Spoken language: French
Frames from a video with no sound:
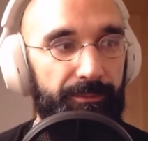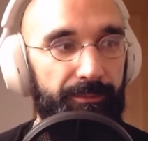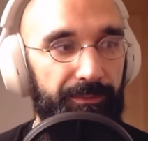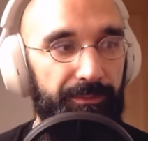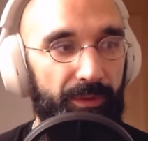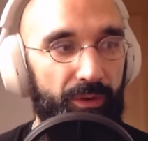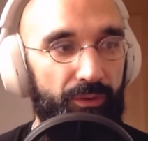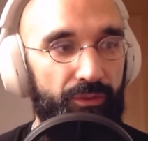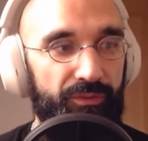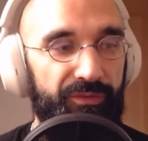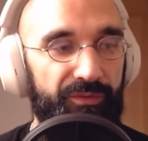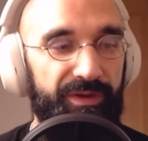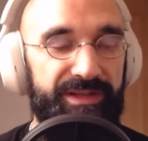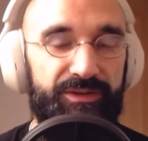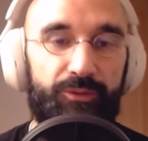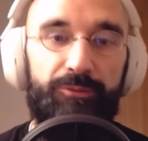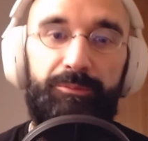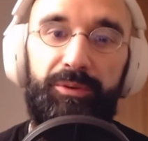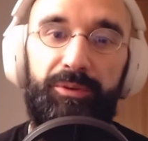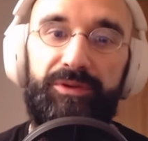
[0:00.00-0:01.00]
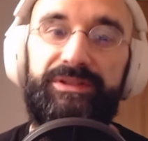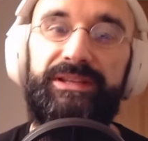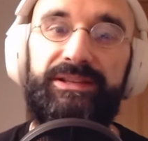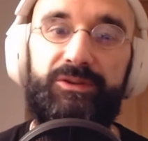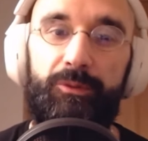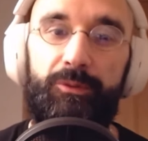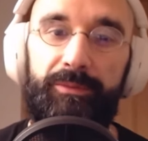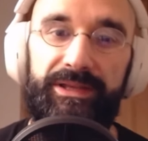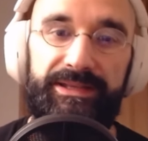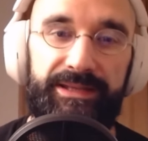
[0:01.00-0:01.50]
une façon de penser
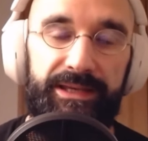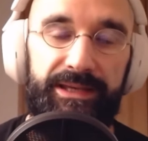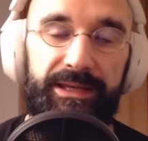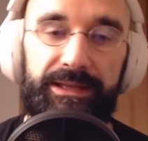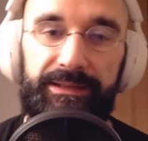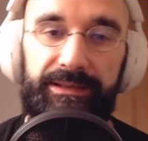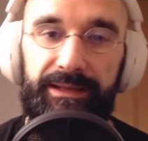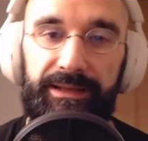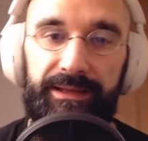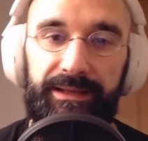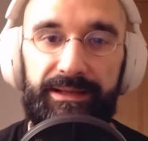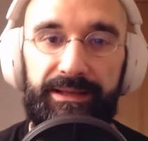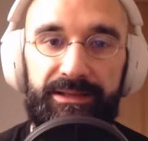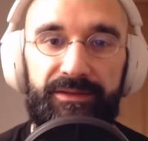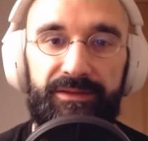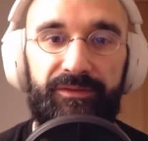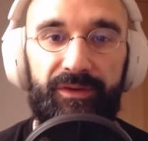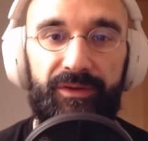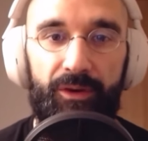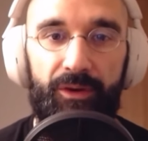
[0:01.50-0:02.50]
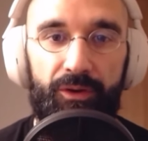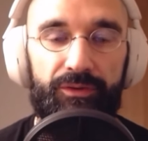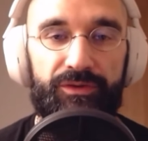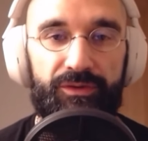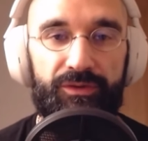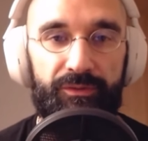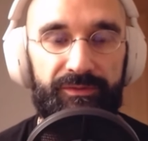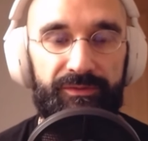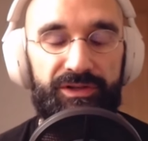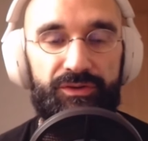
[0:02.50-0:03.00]
son métier qui est très très différente de ce
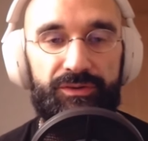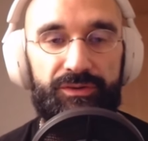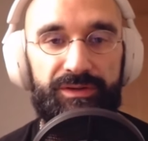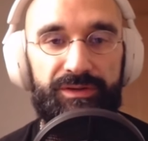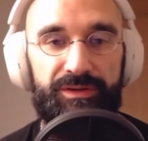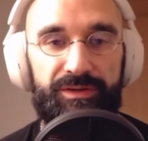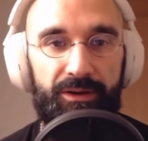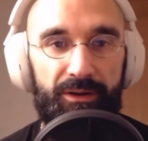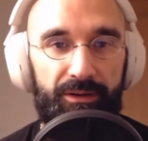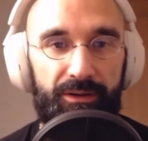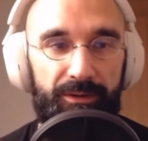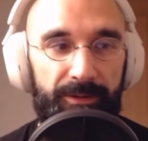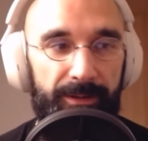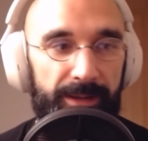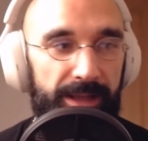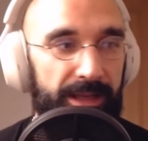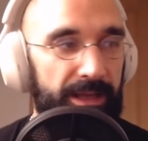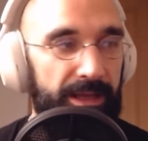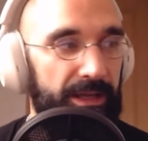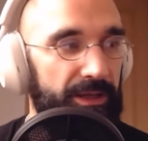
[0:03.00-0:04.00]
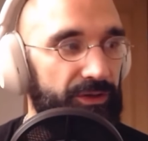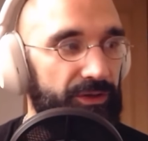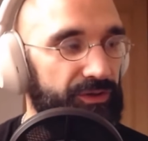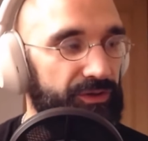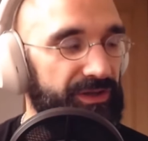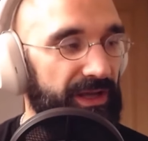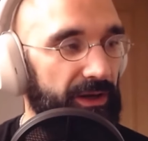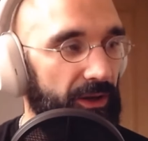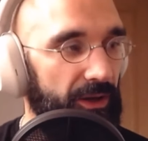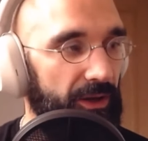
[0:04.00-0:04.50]
qu'on faisait jusqu'alors.
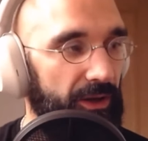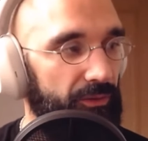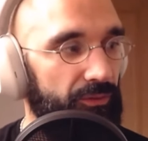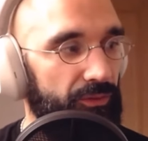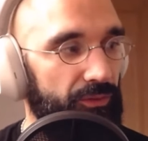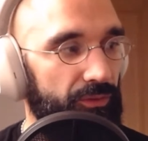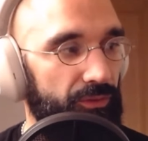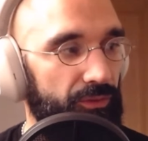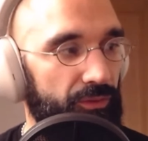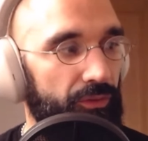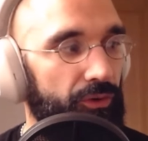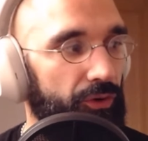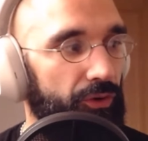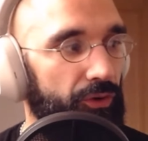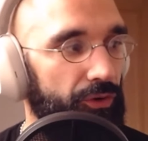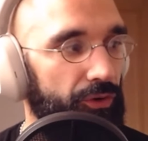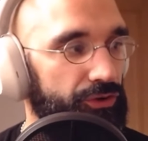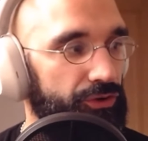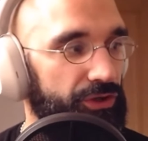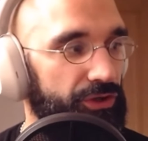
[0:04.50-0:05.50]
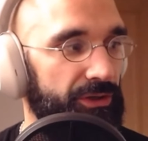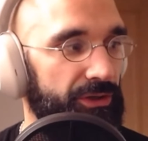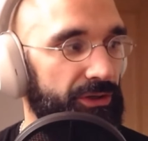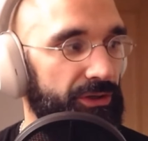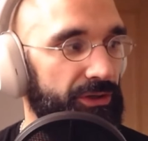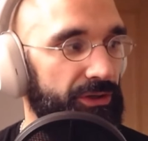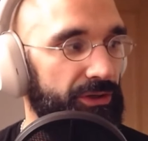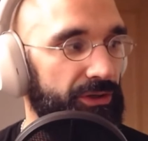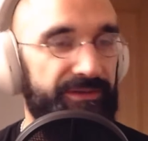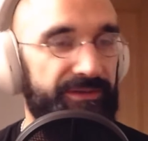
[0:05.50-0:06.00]
Jusqu'alors, le, coach
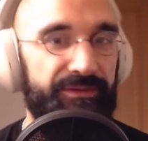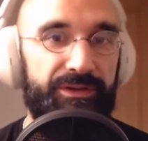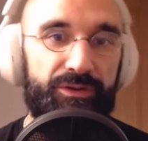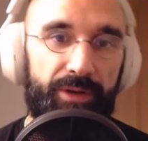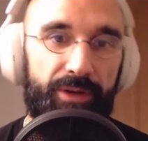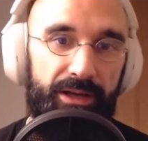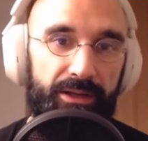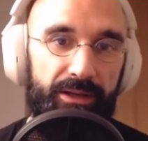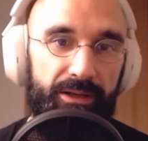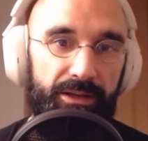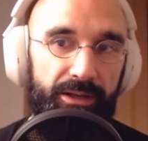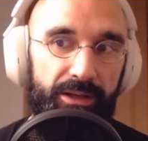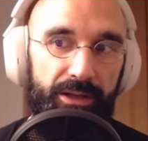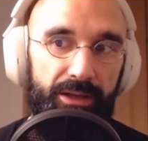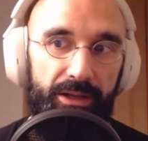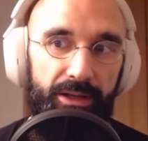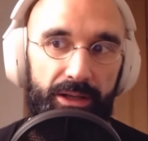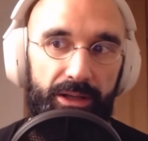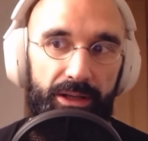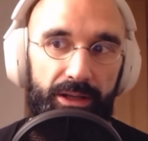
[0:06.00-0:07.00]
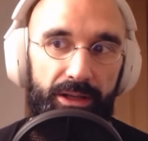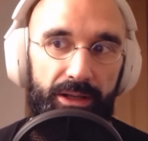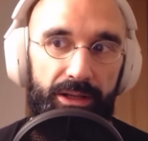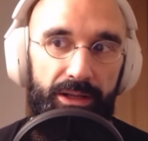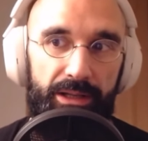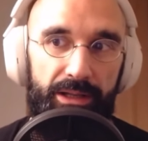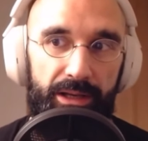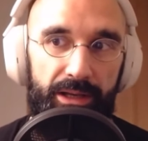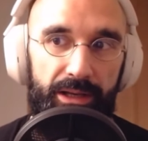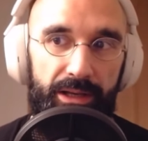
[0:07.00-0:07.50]
individuel, il
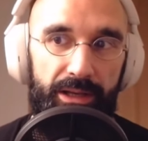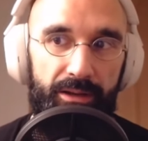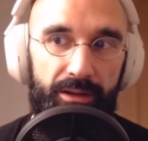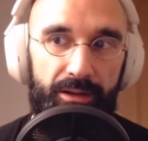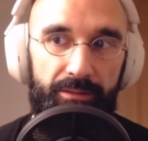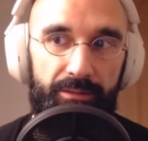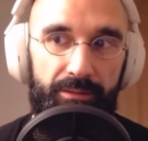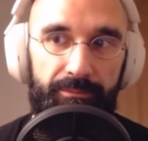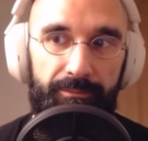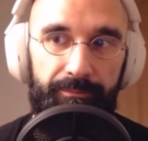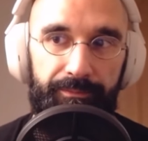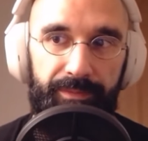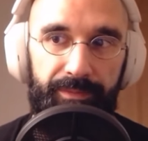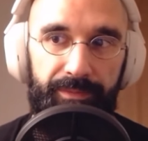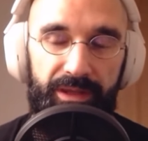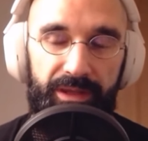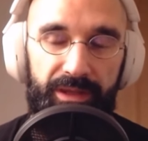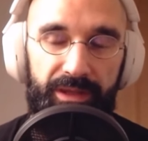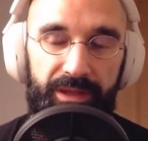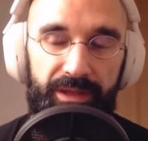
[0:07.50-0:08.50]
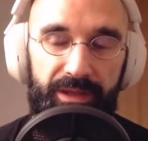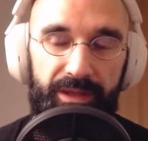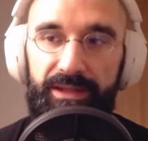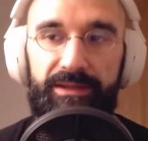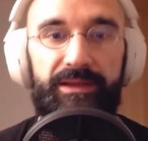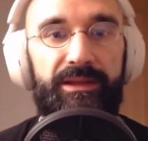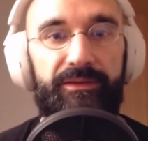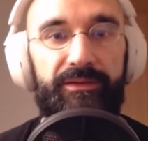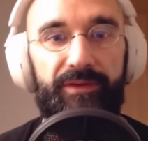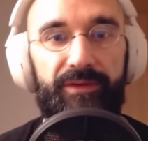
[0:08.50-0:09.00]
venait, il
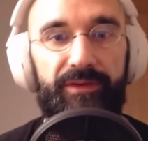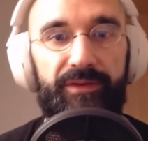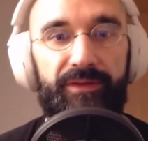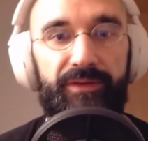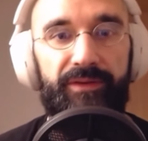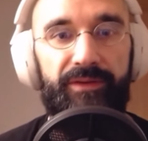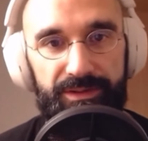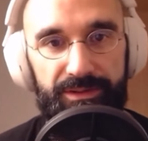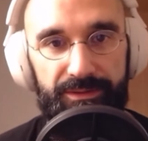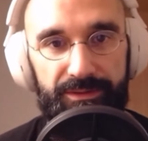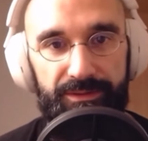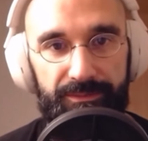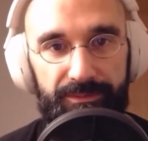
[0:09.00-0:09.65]
délivrait une séance